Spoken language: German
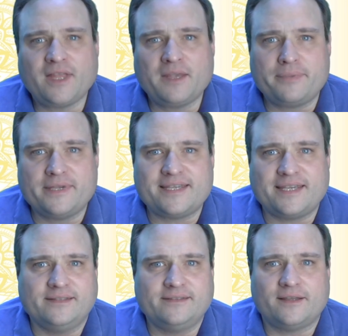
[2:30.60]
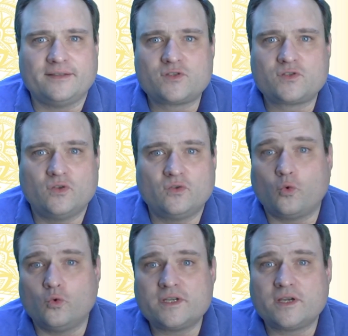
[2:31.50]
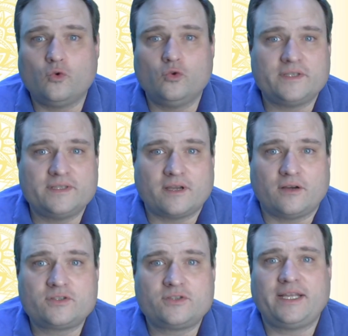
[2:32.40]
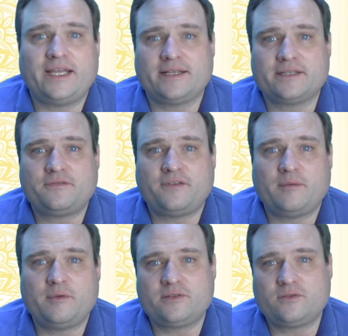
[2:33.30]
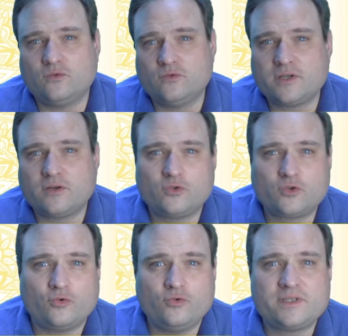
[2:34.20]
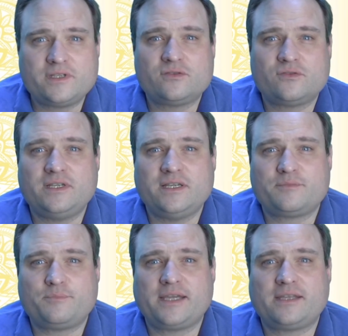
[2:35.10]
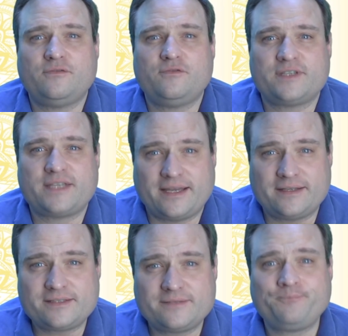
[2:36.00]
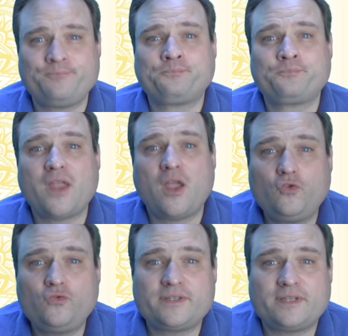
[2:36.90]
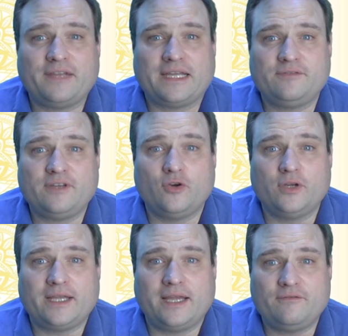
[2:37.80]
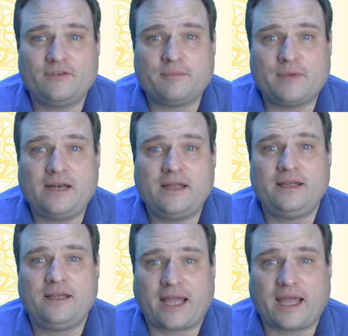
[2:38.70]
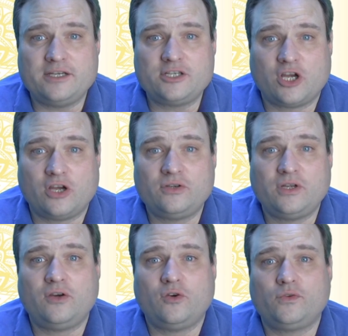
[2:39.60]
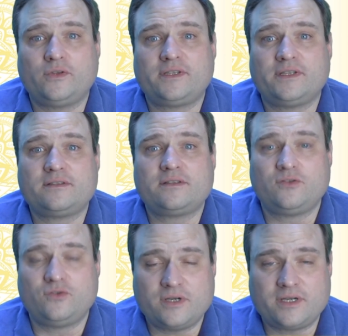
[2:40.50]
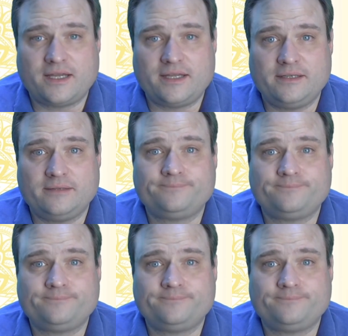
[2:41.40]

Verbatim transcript: bis hin dann rosarot ist auch so eine Herzfarbe. Also rosarot, grün sind so die Aspekte fürs Herz. Und da werden wir heute einfach mal reinschauen und das durchreinigen.